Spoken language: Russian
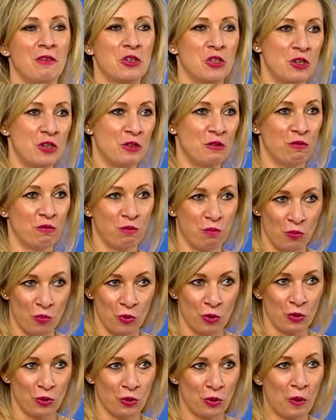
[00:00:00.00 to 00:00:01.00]
вошли в
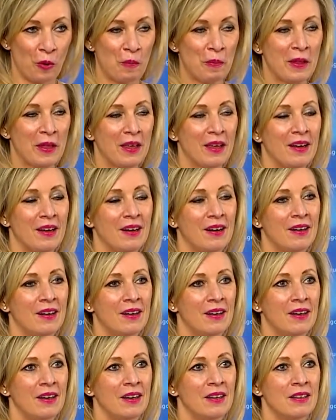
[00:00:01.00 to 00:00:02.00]
моду
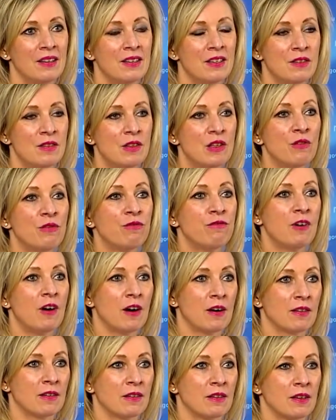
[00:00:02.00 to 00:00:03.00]
а, это действительно
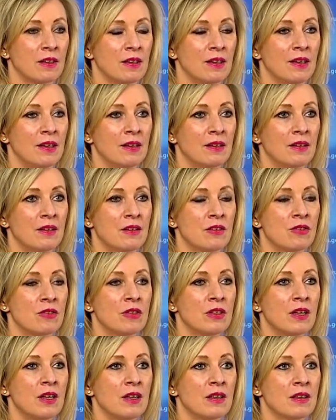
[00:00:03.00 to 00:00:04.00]
факты, это
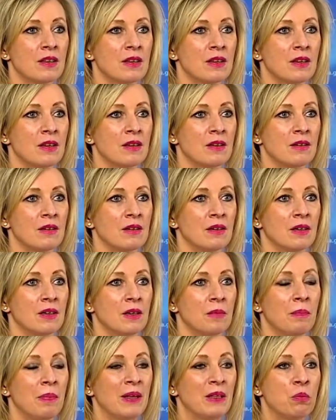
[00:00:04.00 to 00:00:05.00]
результаты
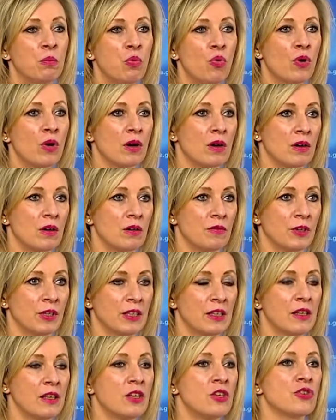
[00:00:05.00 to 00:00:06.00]
а, подбора
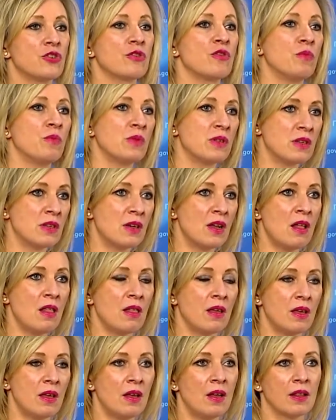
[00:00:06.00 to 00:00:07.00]
фактологического
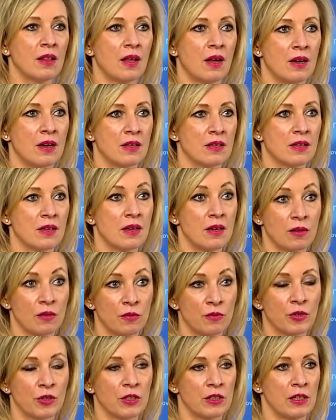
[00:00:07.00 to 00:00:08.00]
материала и анализа
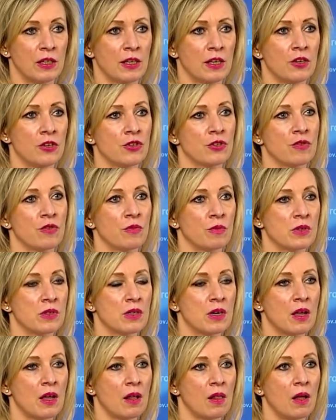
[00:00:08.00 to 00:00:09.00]
этого фактологического
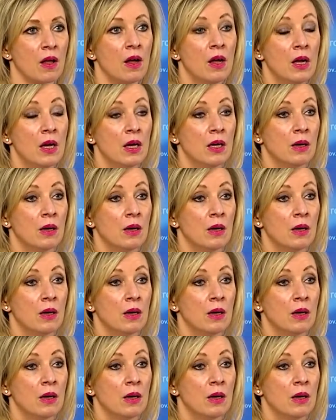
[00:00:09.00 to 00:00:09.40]
материала.